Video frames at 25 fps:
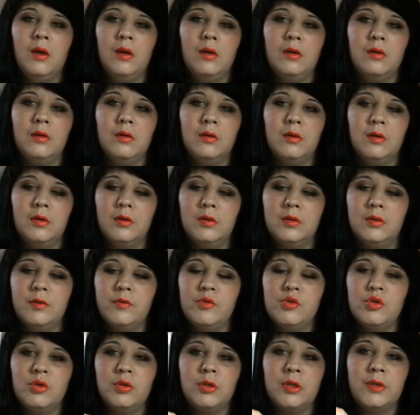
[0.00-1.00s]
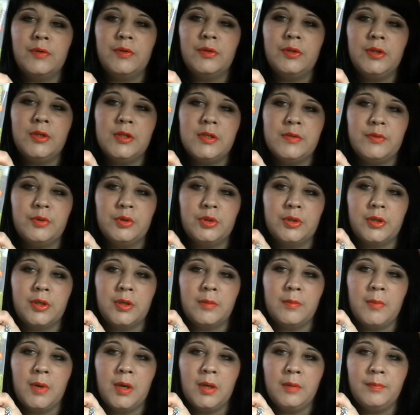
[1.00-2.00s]
Э, девчонки, вот эти вот
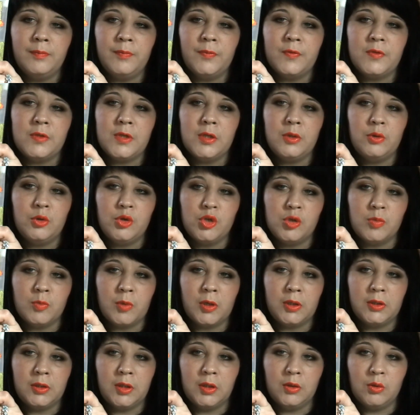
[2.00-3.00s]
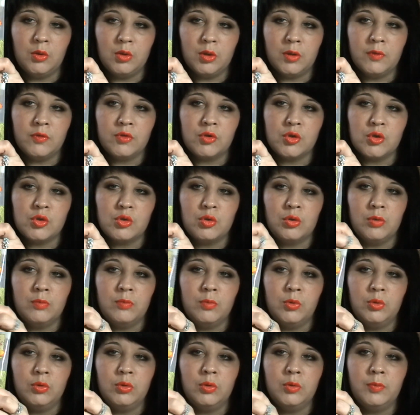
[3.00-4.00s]
крема в следующем каталоге, в шестом,
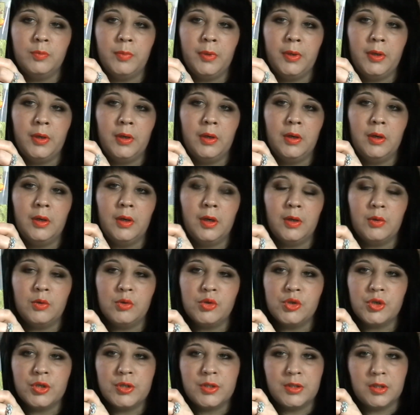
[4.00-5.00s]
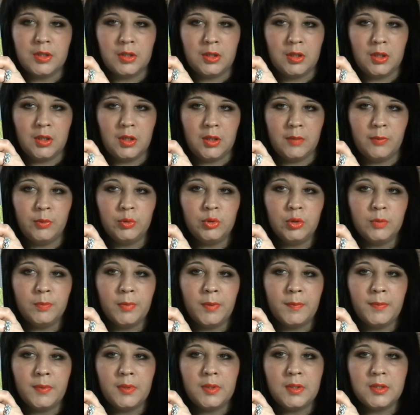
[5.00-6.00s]
будут по хорошей цене. Не будут
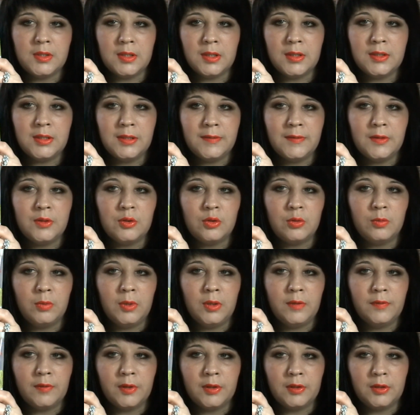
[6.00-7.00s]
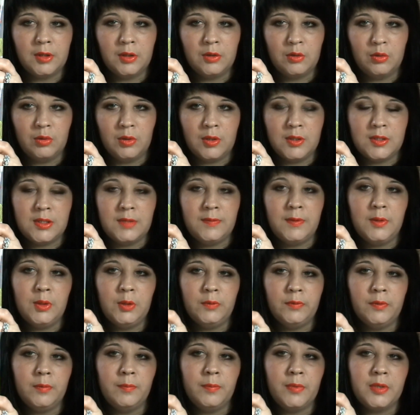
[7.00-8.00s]
по 59 рублей в каталоге.
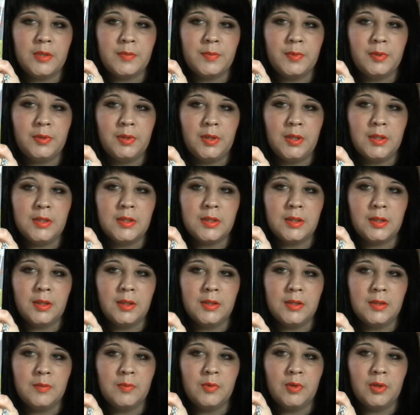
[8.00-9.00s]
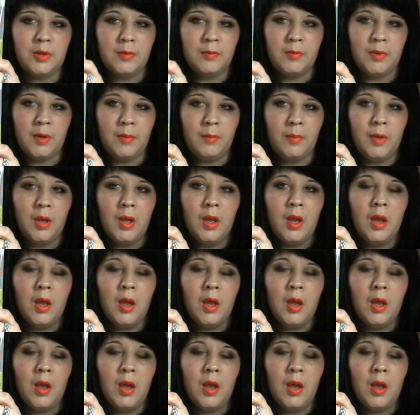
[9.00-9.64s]
Советую вам присмотреться к этим кремам.